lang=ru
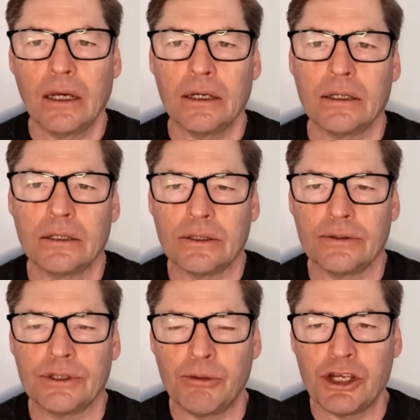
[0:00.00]

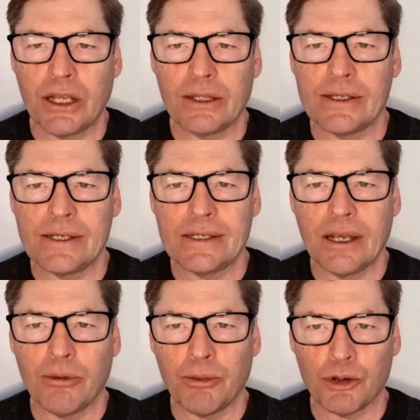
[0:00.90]
замечательной
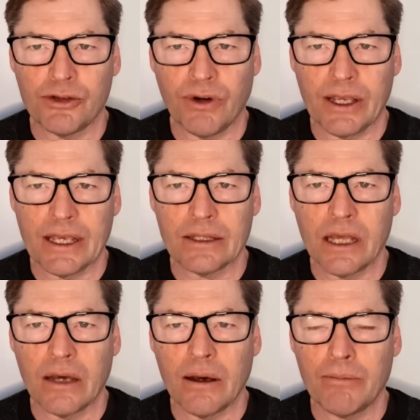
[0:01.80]
системой
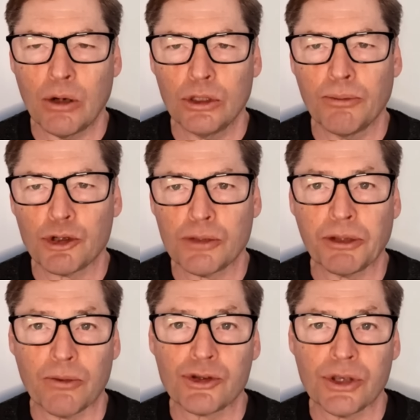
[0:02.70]
противоракетной обороны, просто
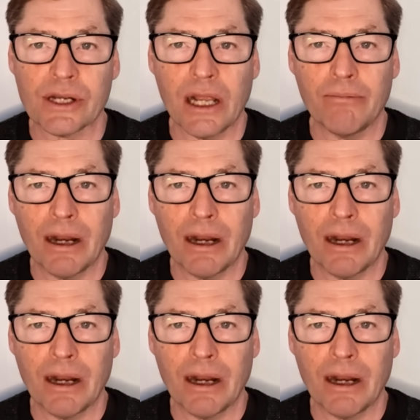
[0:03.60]
потому что Израиль